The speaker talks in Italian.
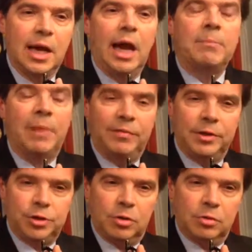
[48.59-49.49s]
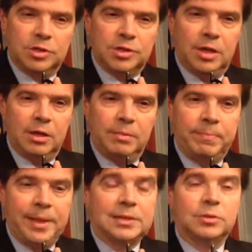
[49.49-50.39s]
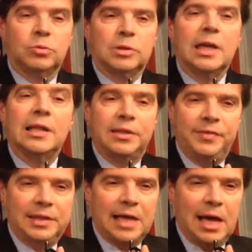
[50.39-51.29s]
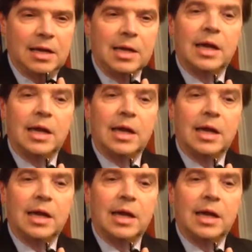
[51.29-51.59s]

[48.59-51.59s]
è il Melvin Jones, per tutta l'attività